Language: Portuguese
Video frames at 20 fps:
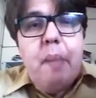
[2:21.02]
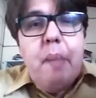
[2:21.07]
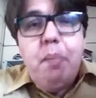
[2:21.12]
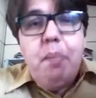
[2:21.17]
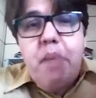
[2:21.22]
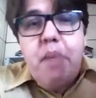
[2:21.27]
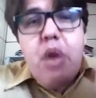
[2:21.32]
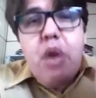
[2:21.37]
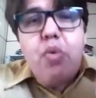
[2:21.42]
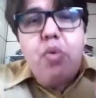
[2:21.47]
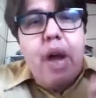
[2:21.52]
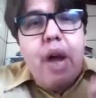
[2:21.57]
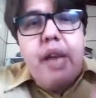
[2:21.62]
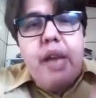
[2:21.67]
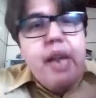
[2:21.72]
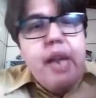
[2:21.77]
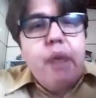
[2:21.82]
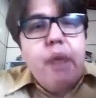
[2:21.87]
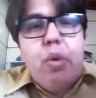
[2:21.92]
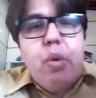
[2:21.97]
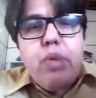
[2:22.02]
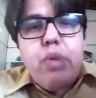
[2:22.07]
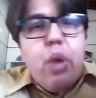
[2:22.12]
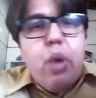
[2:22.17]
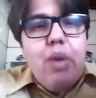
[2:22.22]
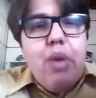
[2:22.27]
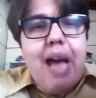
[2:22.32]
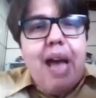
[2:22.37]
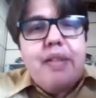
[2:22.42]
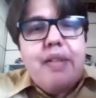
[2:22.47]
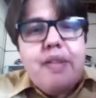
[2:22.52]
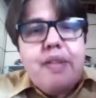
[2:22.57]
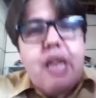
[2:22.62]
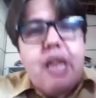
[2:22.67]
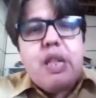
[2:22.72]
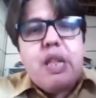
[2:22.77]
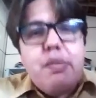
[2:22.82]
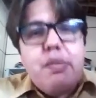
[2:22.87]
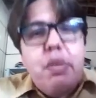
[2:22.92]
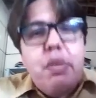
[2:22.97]
Mil cairão ao teu lado e
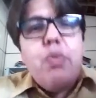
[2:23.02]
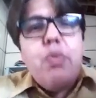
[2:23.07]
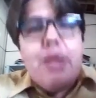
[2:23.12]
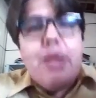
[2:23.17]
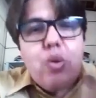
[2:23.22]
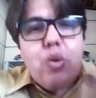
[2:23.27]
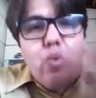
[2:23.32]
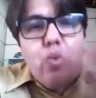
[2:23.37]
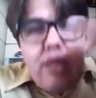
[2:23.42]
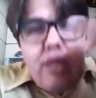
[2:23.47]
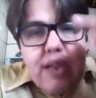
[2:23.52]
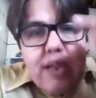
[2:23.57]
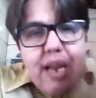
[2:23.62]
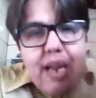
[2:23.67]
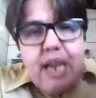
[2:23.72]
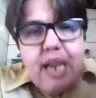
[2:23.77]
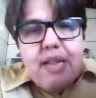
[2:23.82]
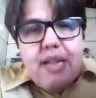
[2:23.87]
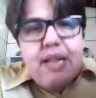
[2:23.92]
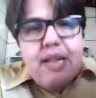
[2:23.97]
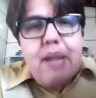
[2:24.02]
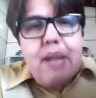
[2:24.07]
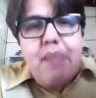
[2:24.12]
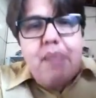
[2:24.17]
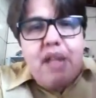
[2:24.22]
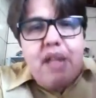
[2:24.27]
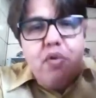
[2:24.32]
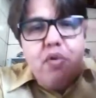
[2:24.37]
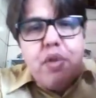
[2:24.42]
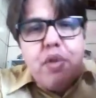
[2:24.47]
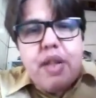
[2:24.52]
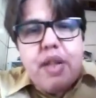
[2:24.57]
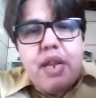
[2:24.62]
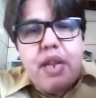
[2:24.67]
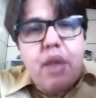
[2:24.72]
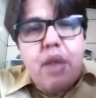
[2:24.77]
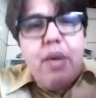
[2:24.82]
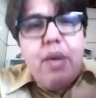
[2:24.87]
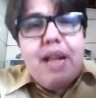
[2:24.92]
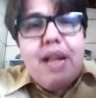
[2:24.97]
dez mil à tua direita, mas você
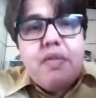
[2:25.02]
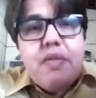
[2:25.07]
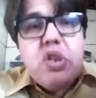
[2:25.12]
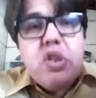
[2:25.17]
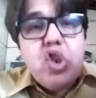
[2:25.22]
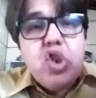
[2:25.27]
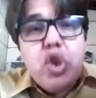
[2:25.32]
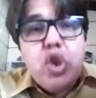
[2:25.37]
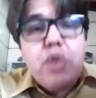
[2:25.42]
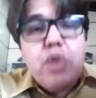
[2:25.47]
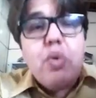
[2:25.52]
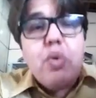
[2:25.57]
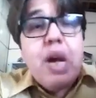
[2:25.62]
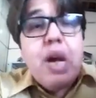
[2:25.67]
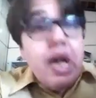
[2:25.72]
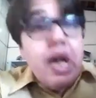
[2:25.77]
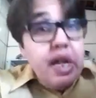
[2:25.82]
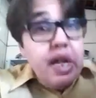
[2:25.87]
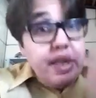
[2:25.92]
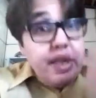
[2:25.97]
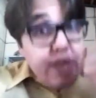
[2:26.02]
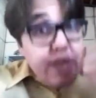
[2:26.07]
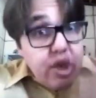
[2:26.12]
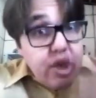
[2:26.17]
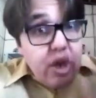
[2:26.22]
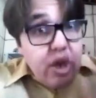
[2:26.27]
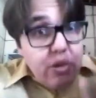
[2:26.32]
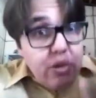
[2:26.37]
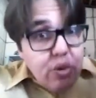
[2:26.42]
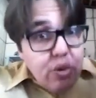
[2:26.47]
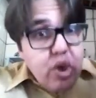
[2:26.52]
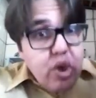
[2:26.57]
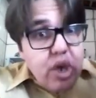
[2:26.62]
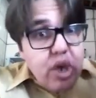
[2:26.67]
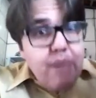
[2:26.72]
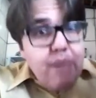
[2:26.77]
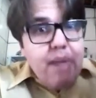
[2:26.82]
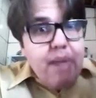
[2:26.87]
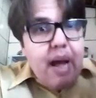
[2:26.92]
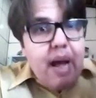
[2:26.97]
não é atingido. Se Jesus
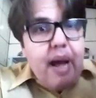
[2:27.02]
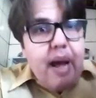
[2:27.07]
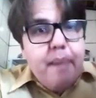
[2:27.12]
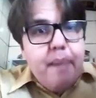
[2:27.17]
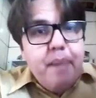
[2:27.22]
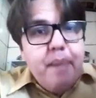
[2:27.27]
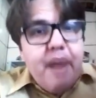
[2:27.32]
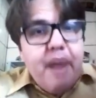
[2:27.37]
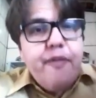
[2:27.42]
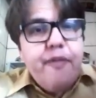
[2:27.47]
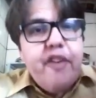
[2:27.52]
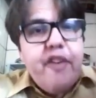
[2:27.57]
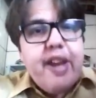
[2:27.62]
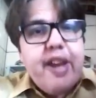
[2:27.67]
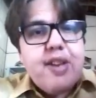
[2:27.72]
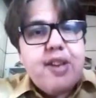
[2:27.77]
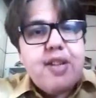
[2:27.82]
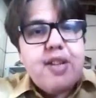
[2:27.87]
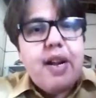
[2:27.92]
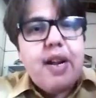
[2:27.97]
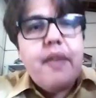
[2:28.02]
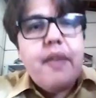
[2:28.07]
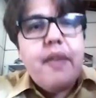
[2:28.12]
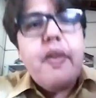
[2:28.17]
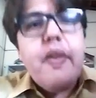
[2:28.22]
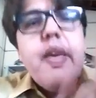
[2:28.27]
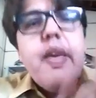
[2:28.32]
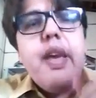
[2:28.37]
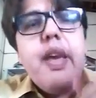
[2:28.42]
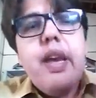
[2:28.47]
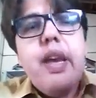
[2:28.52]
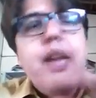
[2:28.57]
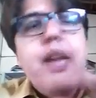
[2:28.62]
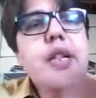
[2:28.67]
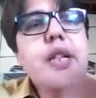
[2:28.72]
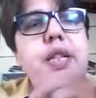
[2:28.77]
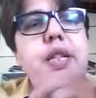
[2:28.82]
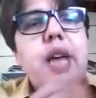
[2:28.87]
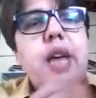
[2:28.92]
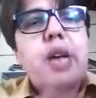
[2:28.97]
chamar para a festa, ele
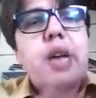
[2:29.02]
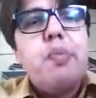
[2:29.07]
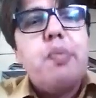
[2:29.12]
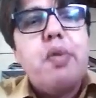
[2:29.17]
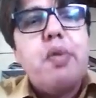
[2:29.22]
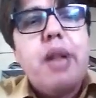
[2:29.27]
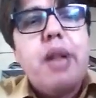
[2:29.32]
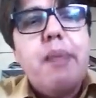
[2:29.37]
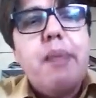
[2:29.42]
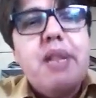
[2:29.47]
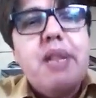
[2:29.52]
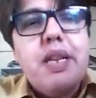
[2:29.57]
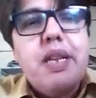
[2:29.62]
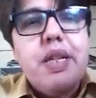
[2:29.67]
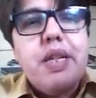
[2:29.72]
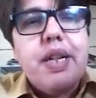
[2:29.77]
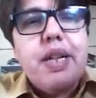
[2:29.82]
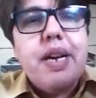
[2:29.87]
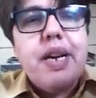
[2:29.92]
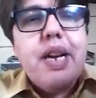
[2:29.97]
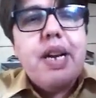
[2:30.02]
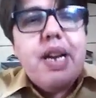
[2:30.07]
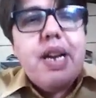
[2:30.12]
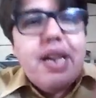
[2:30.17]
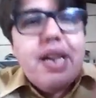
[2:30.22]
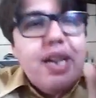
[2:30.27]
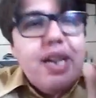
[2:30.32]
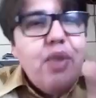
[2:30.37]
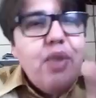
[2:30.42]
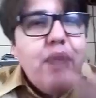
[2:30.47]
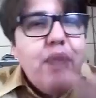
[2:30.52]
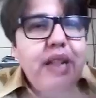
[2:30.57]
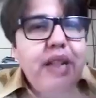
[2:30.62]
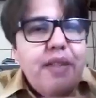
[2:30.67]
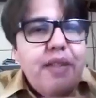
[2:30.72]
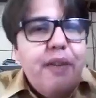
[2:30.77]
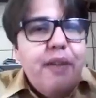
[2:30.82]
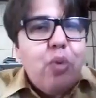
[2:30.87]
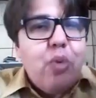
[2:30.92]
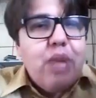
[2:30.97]
se responsabiliza. Não vai
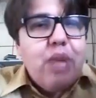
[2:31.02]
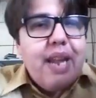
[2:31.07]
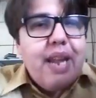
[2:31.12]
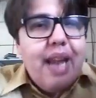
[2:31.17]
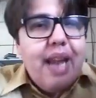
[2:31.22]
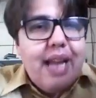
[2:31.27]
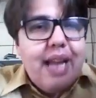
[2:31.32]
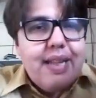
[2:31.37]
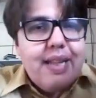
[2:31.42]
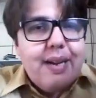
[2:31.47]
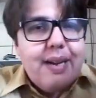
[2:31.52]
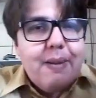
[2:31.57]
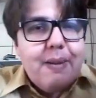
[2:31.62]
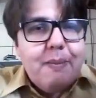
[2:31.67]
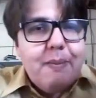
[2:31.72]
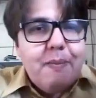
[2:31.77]
te faltar nada.